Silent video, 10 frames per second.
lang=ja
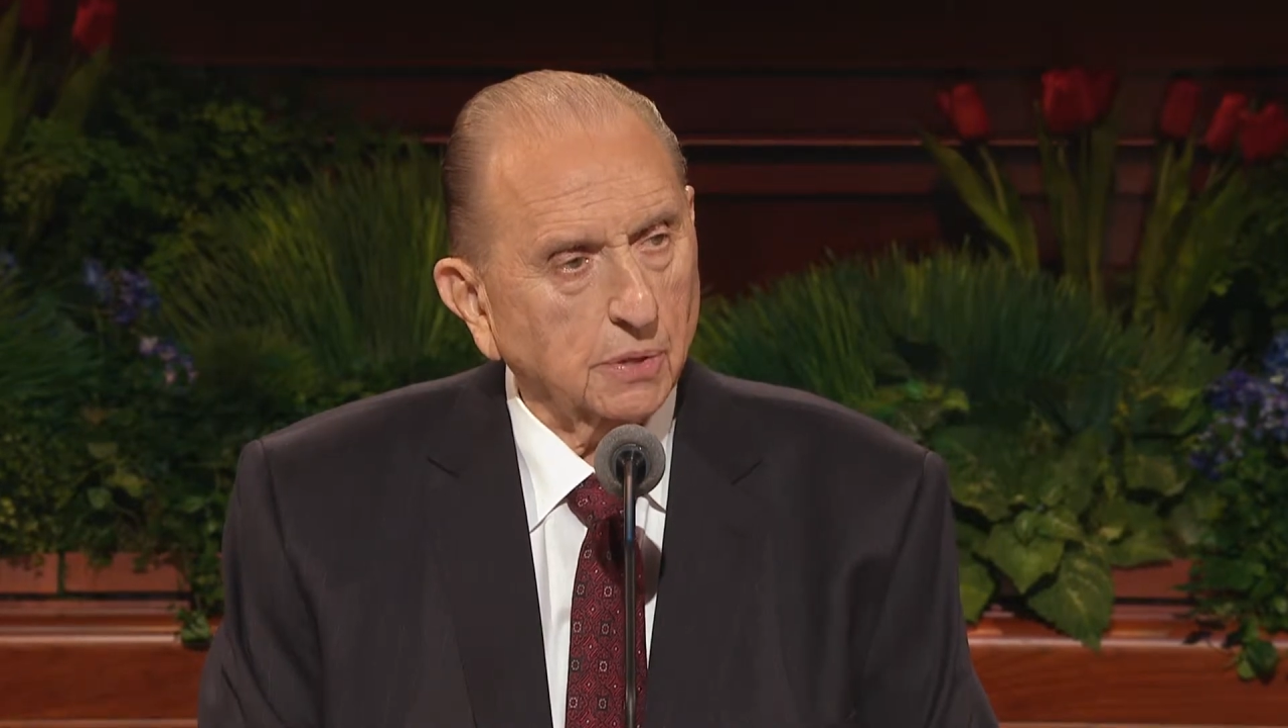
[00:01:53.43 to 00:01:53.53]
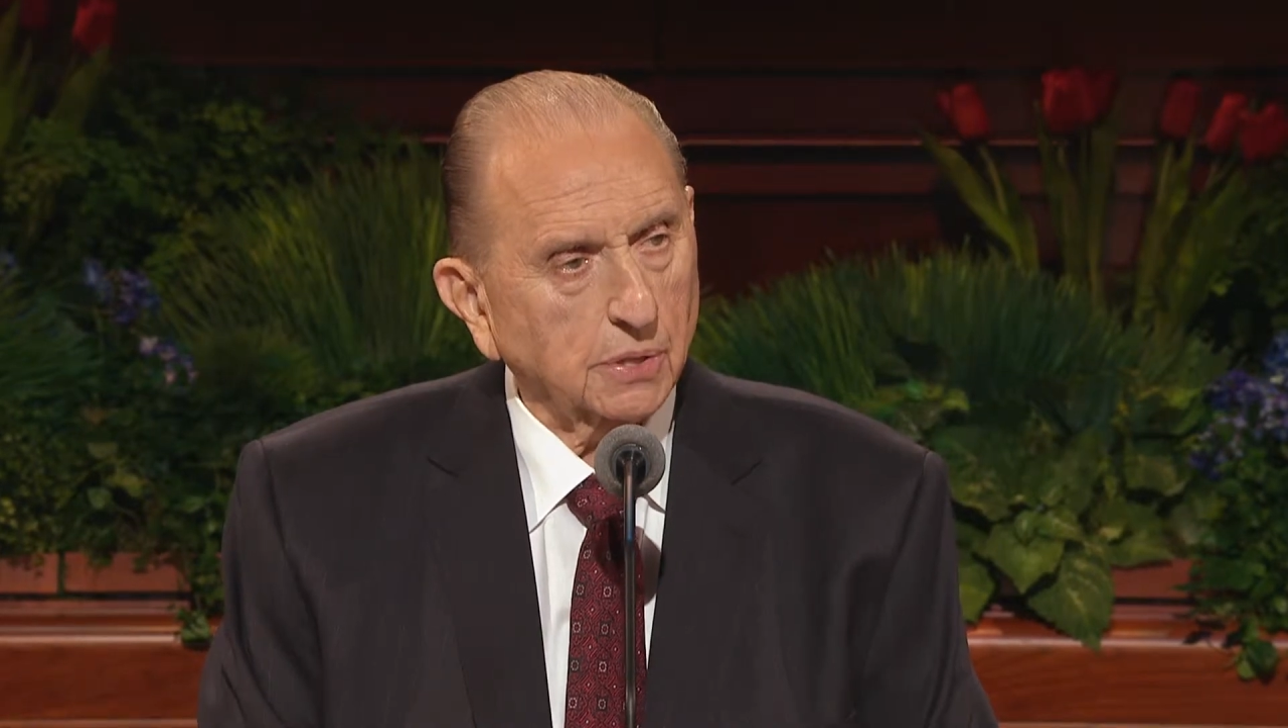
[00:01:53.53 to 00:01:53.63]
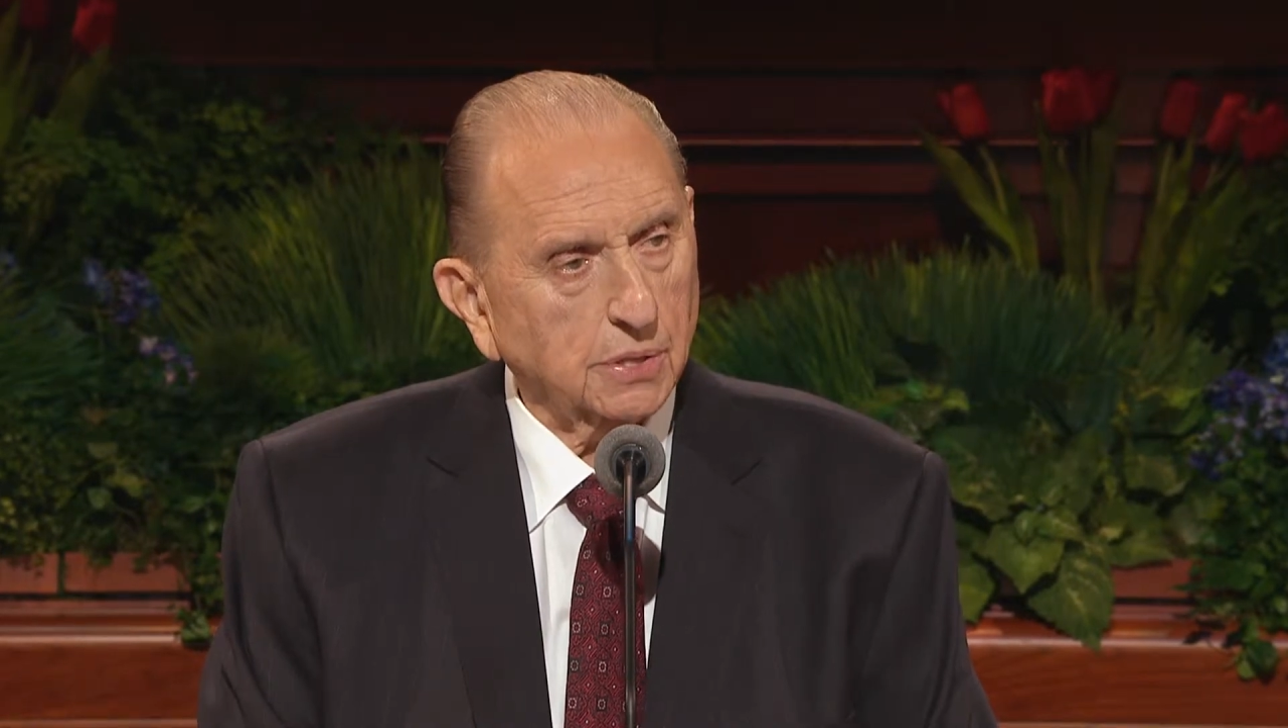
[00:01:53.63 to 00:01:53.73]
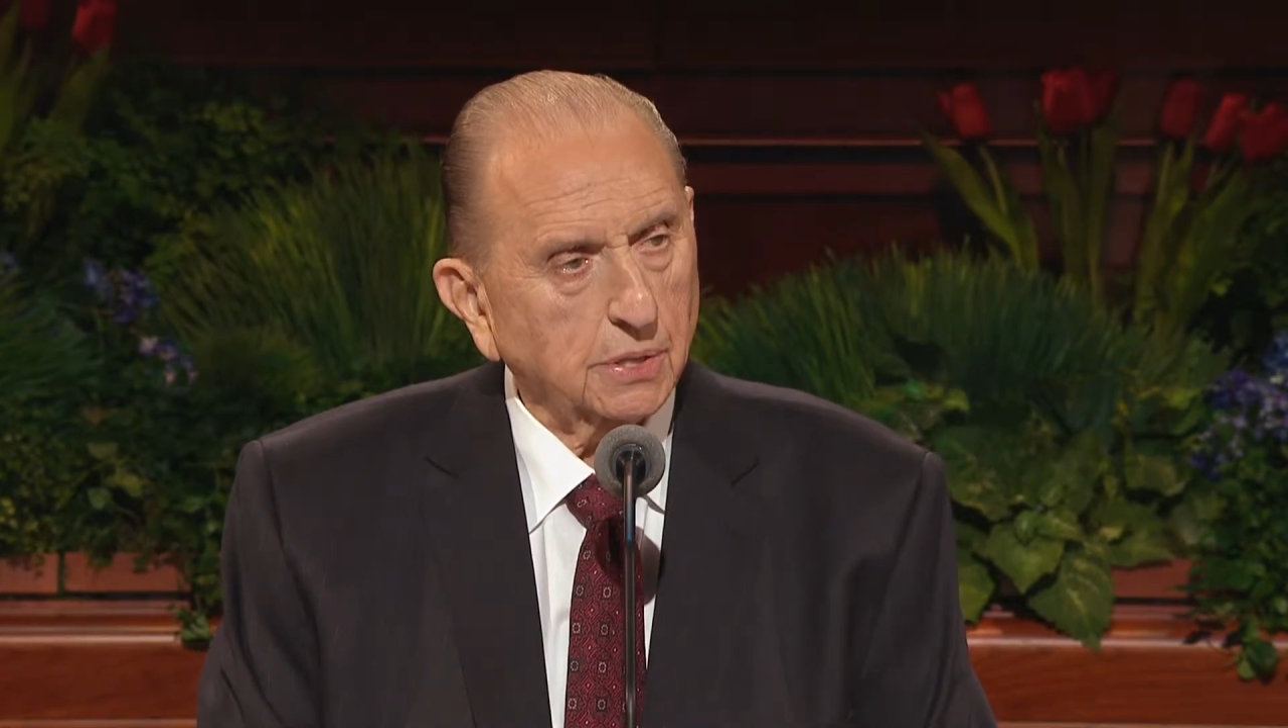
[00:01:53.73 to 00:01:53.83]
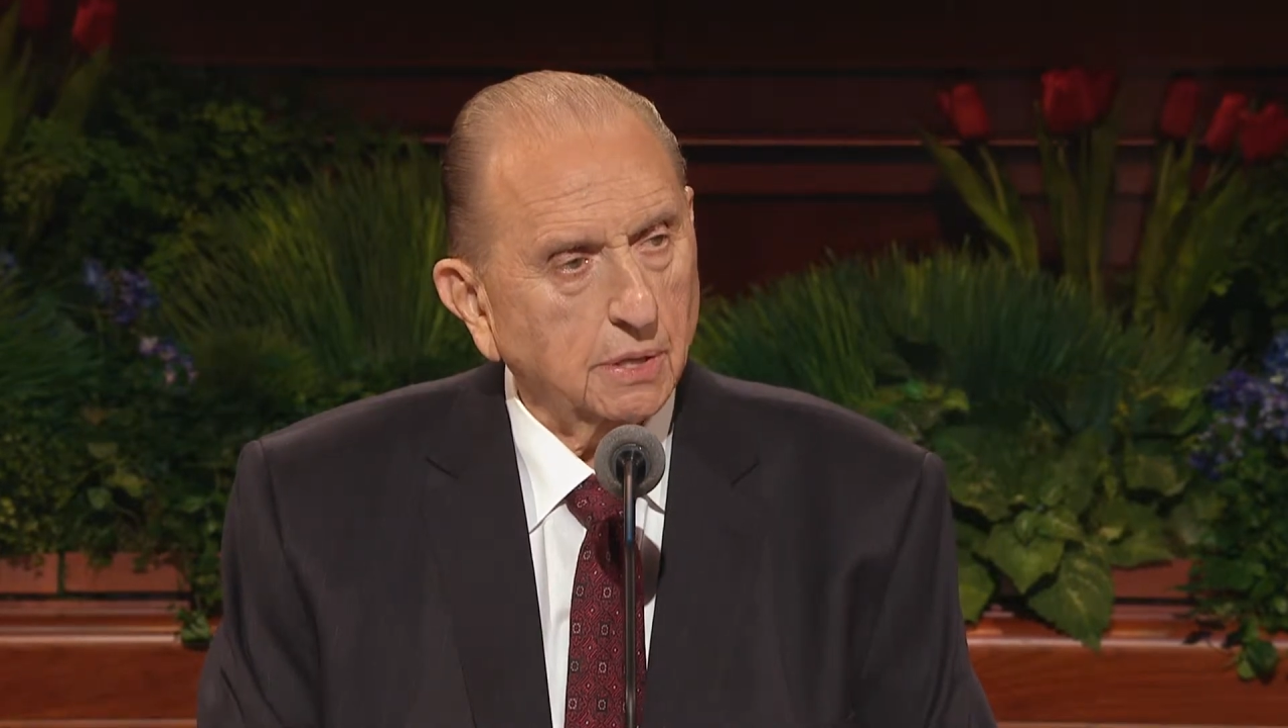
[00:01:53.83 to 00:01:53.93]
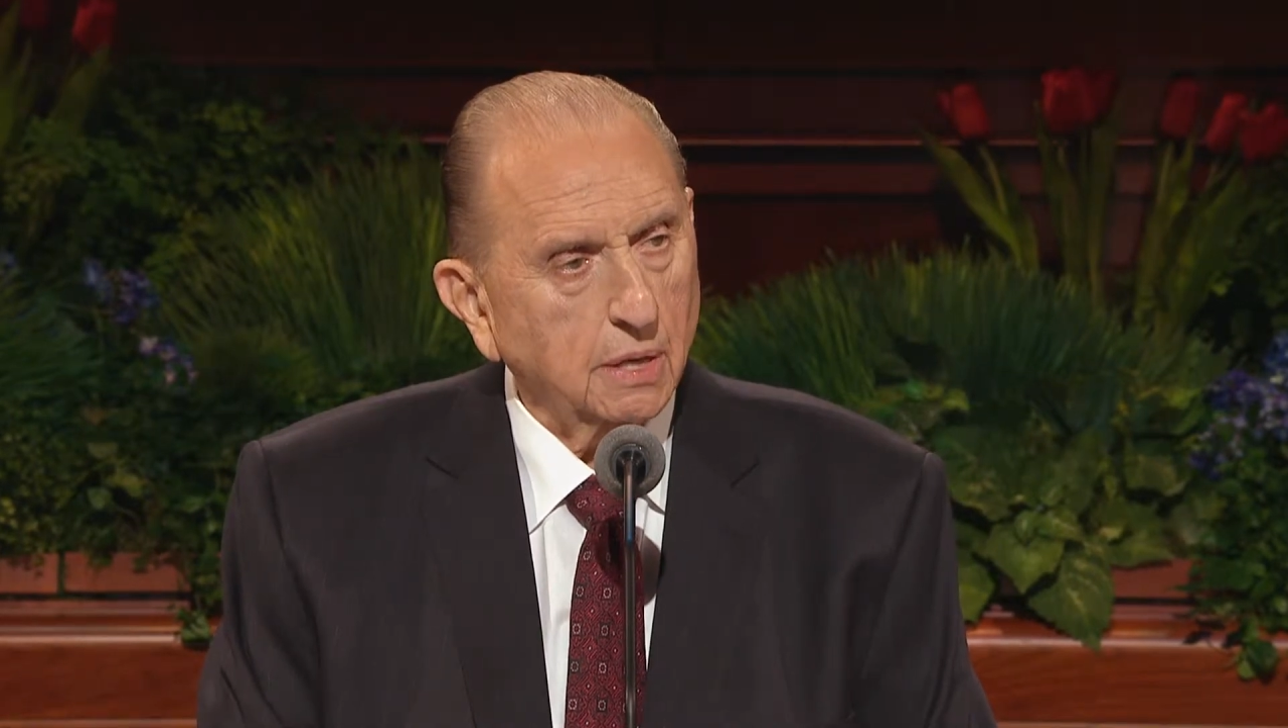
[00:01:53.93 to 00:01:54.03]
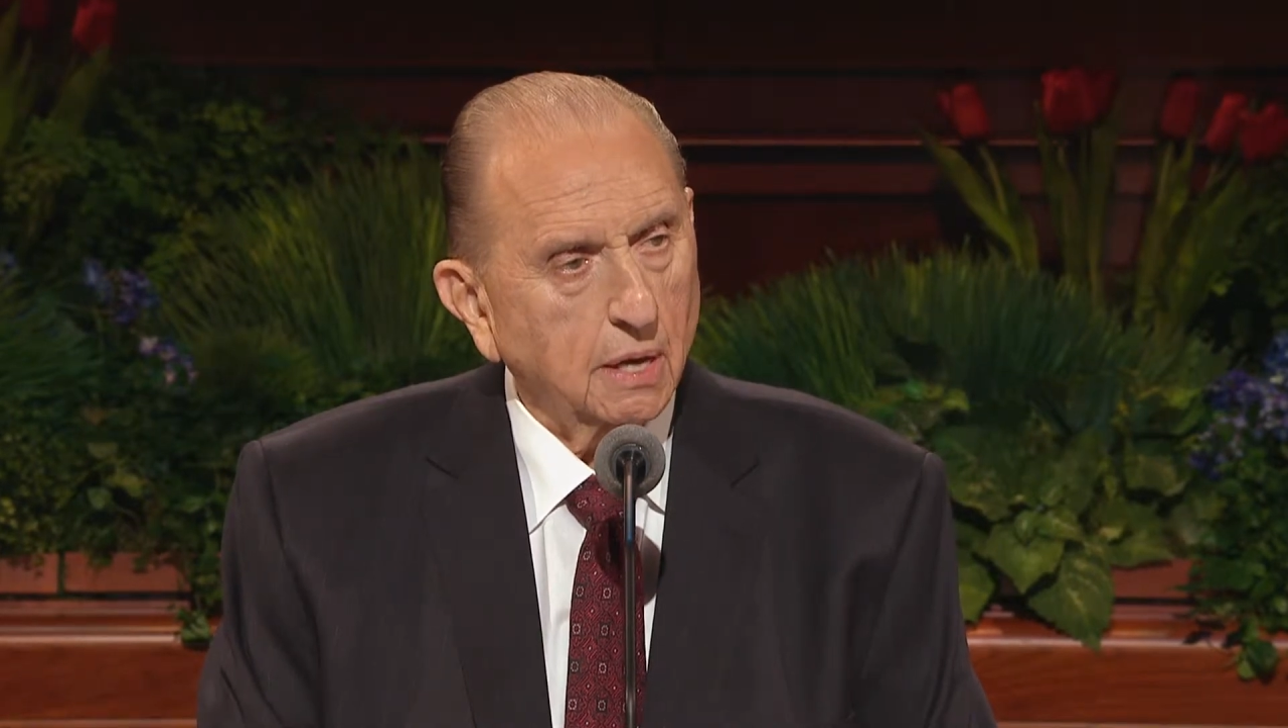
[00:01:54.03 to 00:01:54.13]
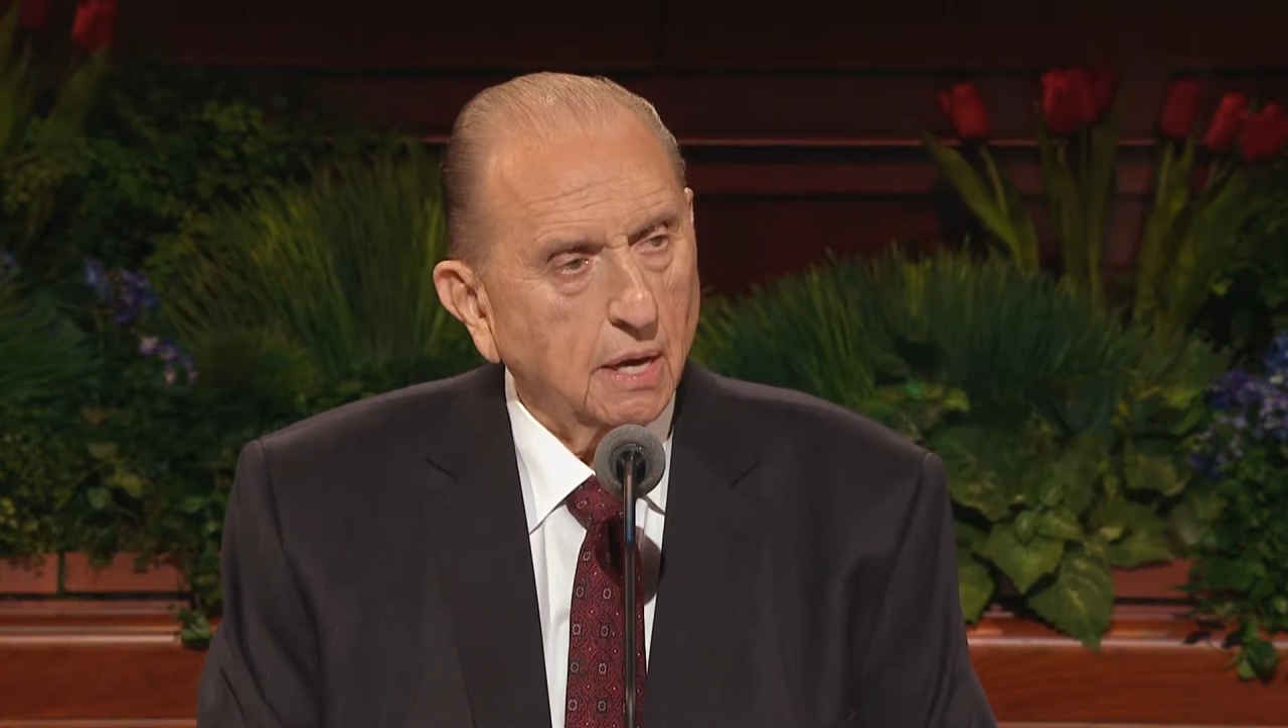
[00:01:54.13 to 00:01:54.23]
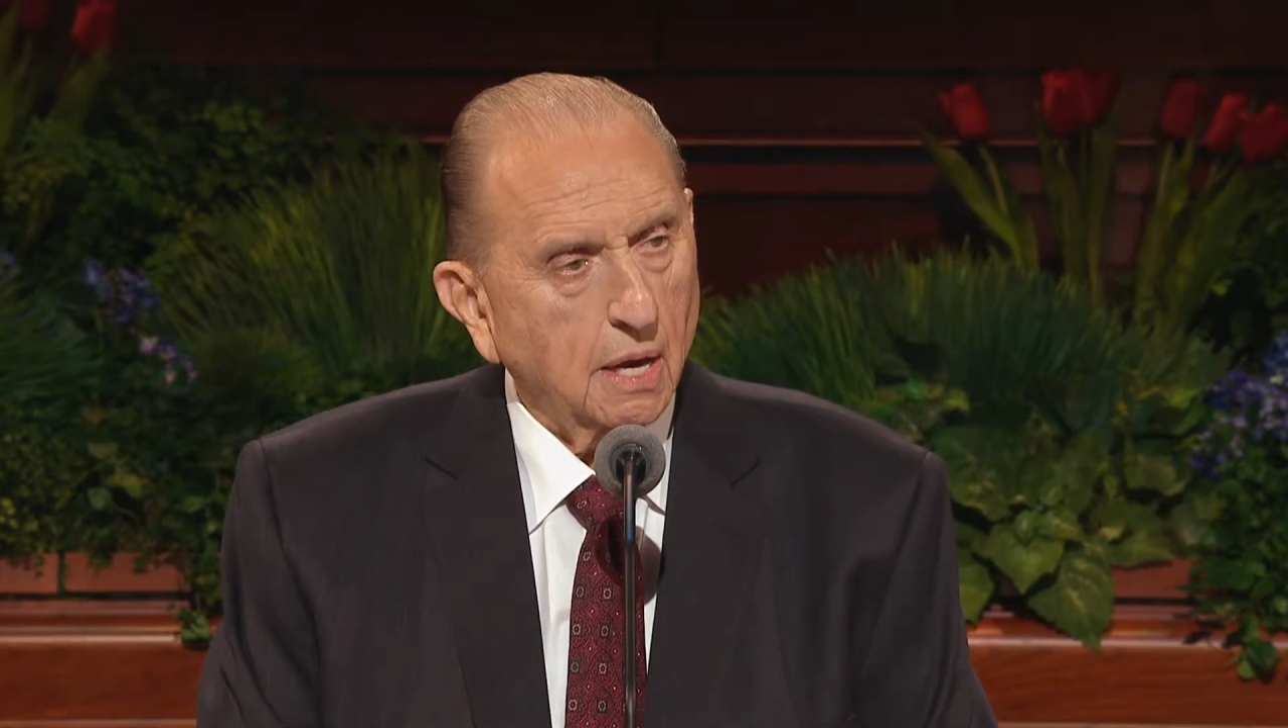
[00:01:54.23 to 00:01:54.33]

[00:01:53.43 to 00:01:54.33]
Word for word: ありますが